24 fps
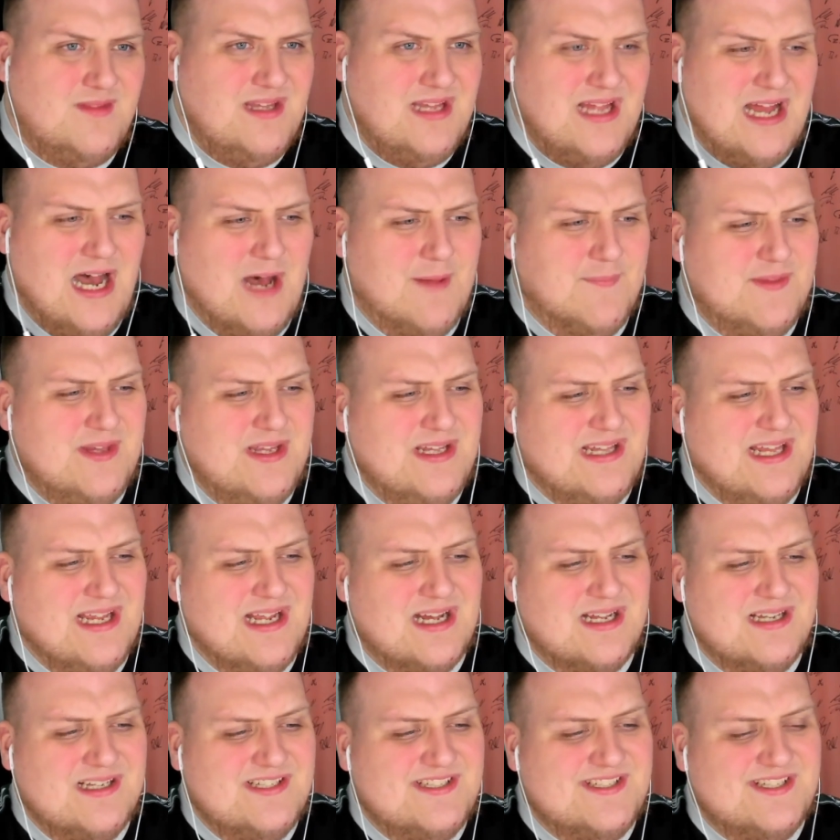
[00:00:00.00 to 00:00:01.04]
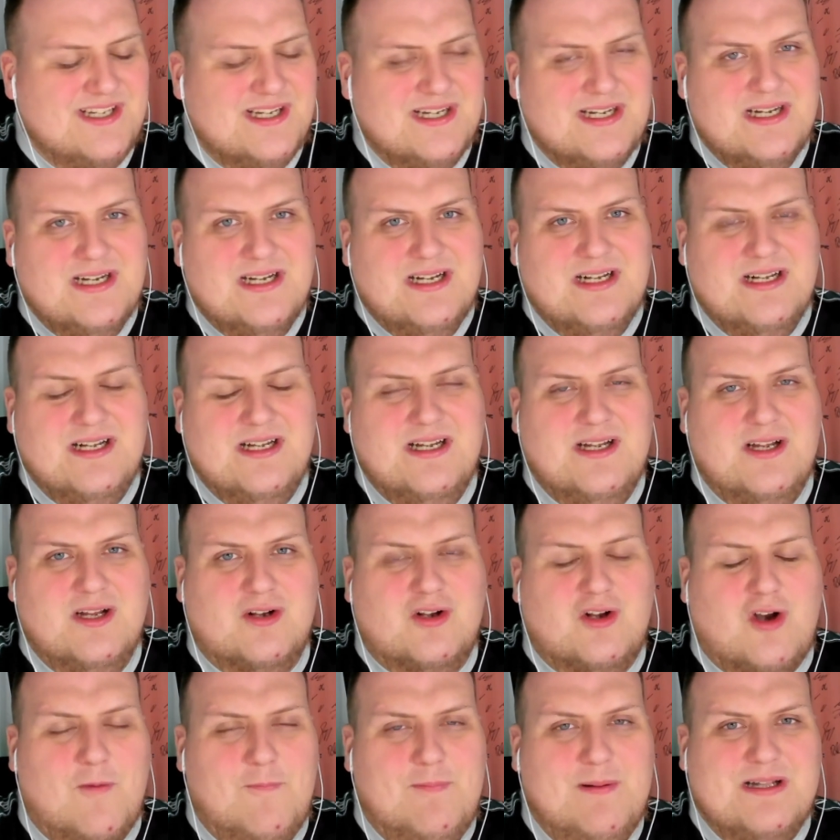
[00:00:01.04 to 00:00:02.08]
haben die Dinger nicht äh,
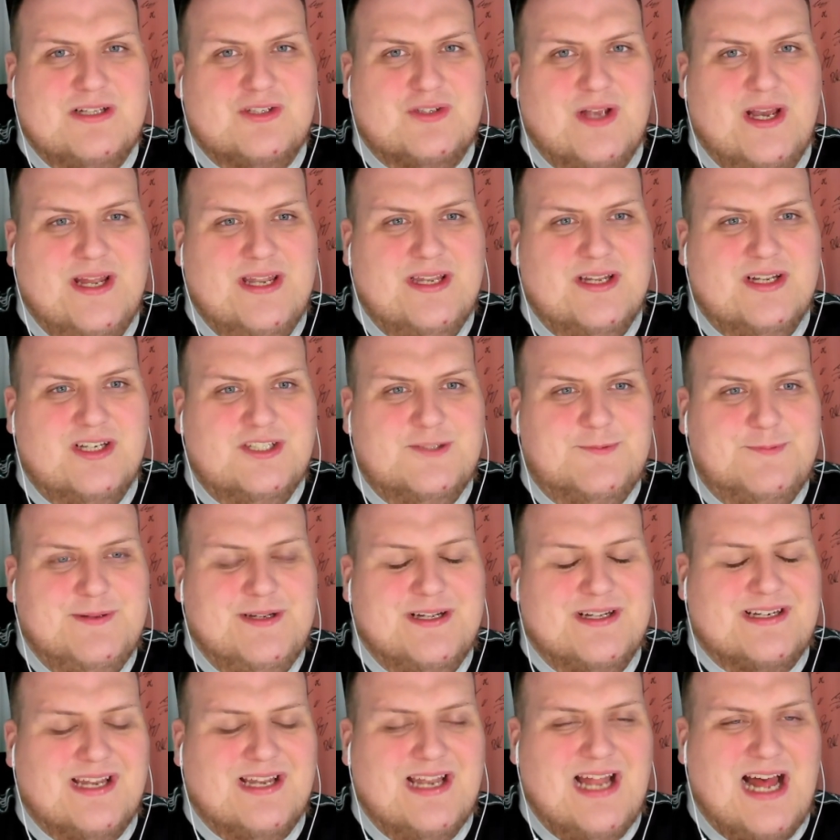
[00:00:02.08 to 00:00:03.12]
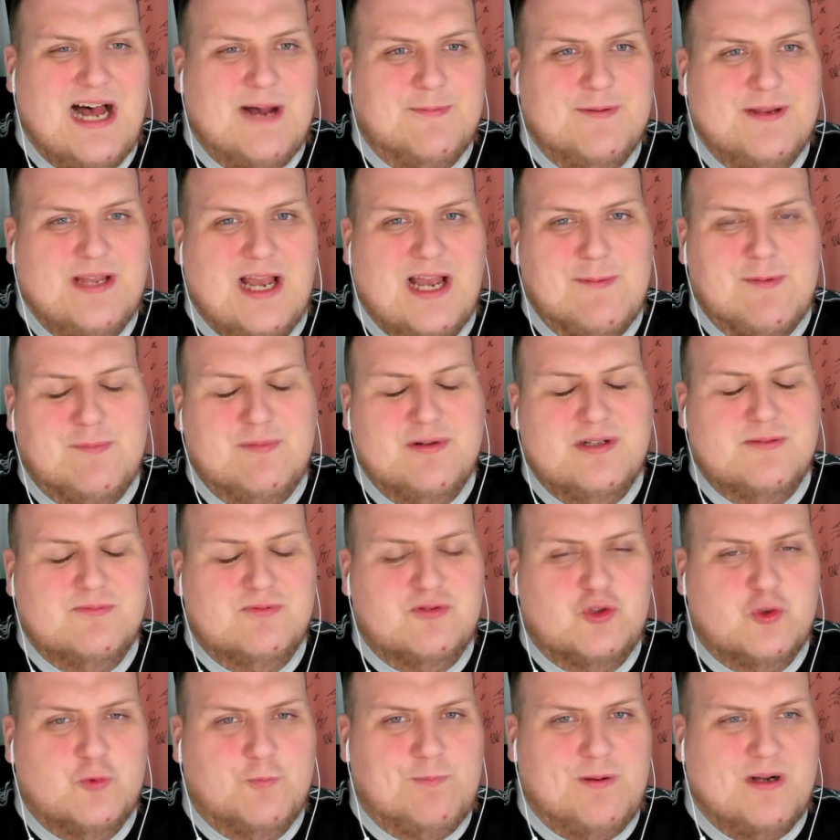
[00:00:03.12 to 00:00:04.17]
komplett zu Ende gespielt. Gnabry einmal mit einem
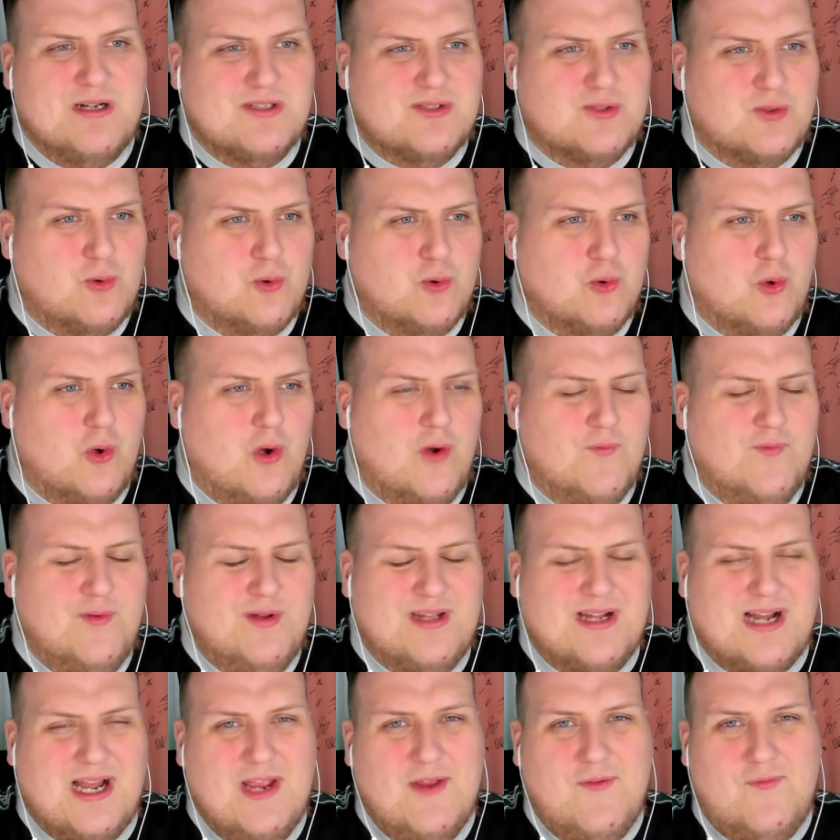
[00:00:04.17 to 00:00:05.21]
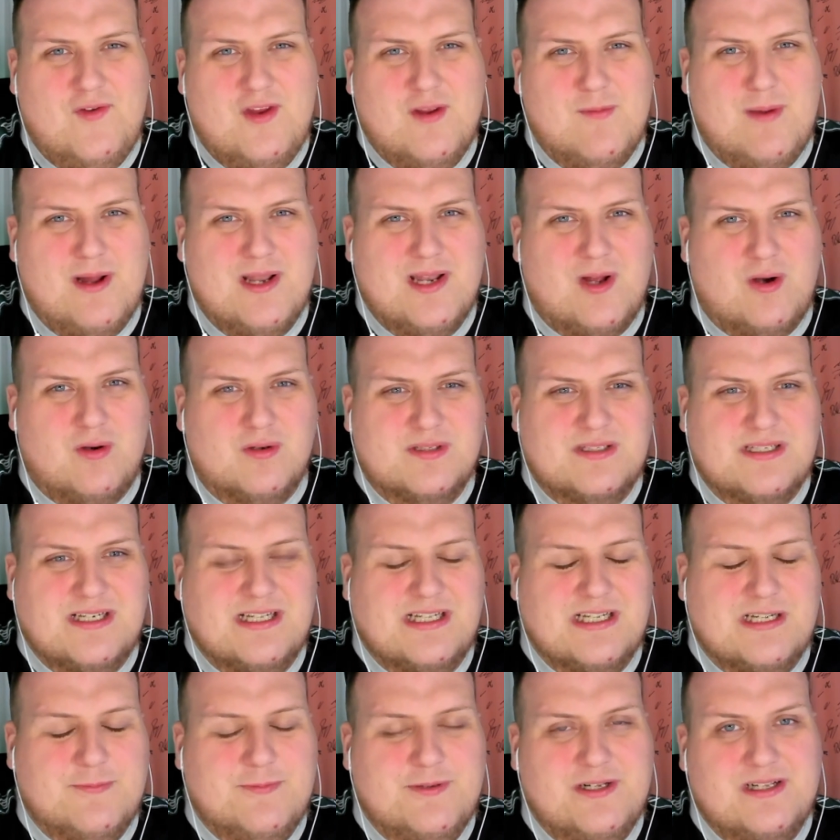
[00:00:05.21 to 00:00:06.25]
super Solo, irgendwie drei, vier Mann
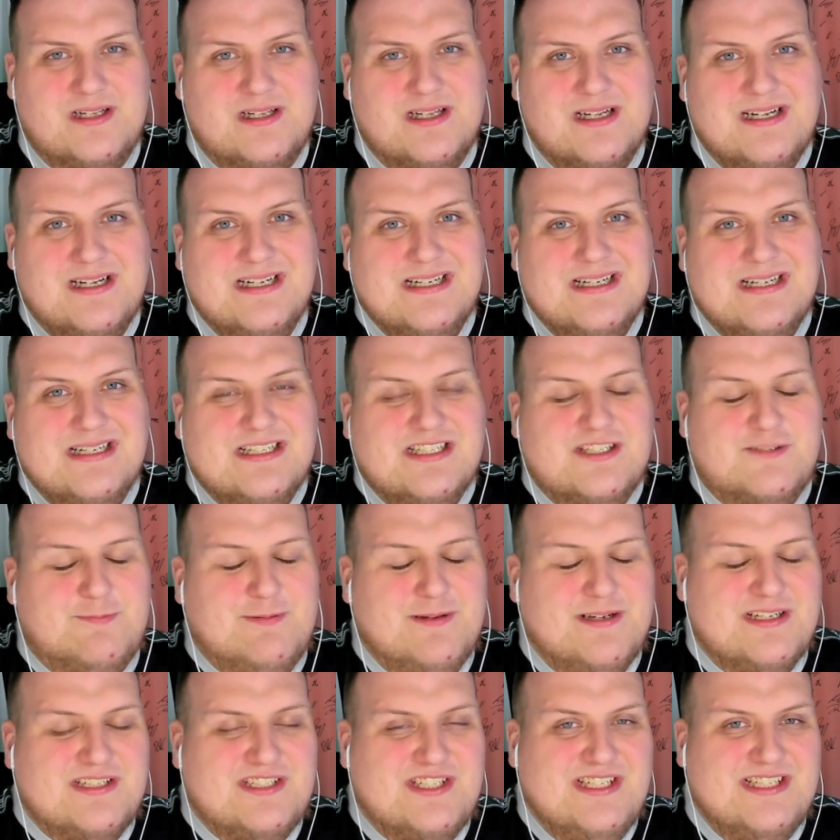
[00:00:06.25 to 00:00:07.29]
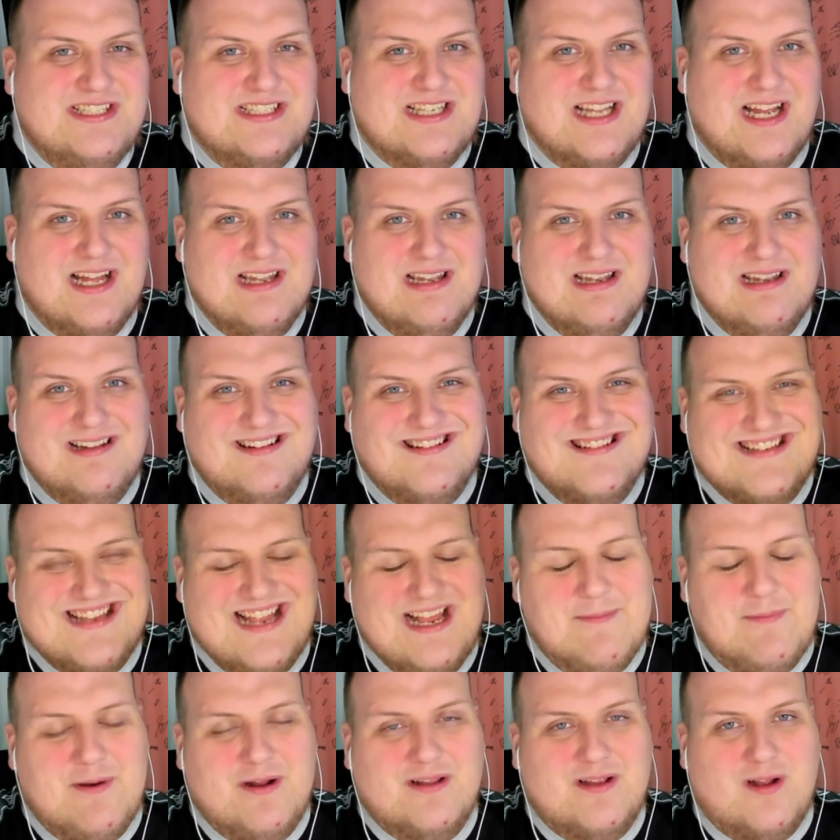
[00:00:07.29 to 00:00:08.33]
ausgedribbelt, spielt, schießt dann
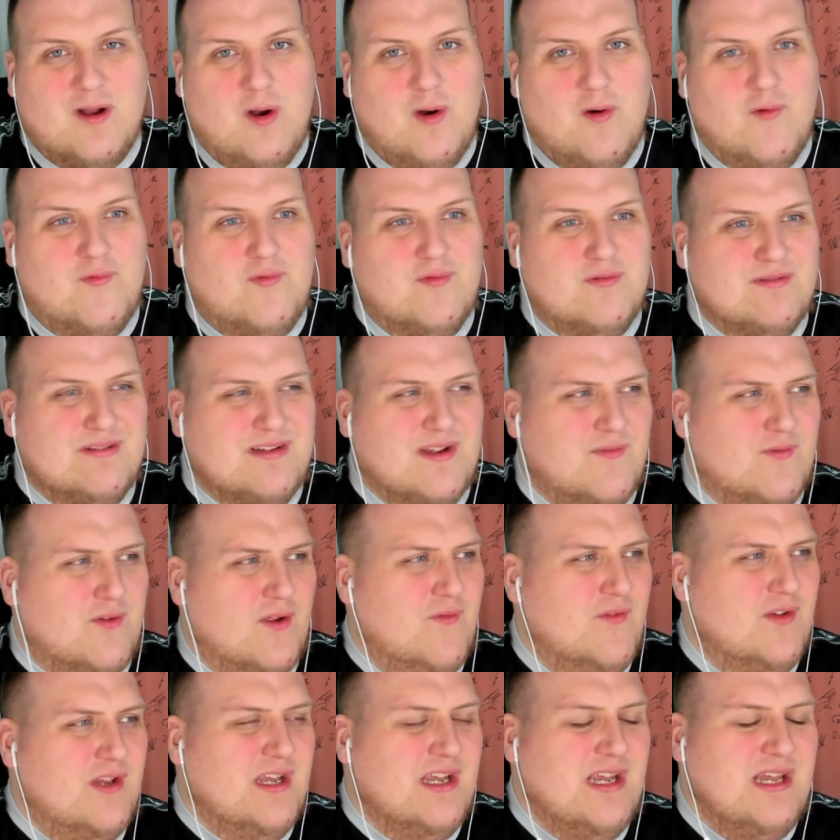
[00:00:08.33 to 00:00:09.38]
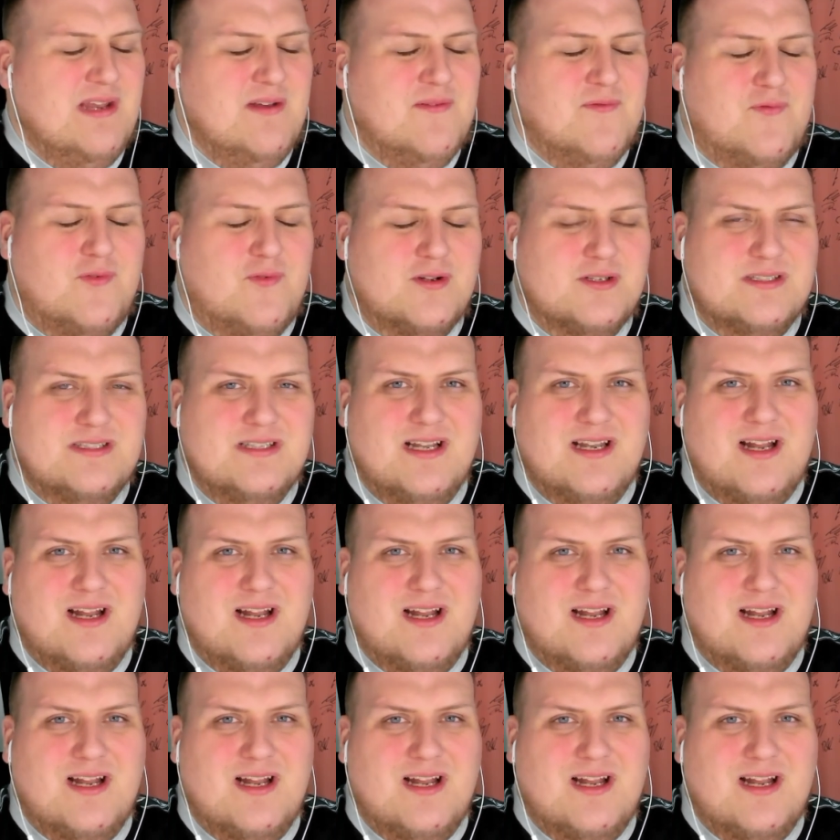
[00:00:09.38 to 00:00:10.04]
selber drauf, trifft irgendwie den Innenpfosten dann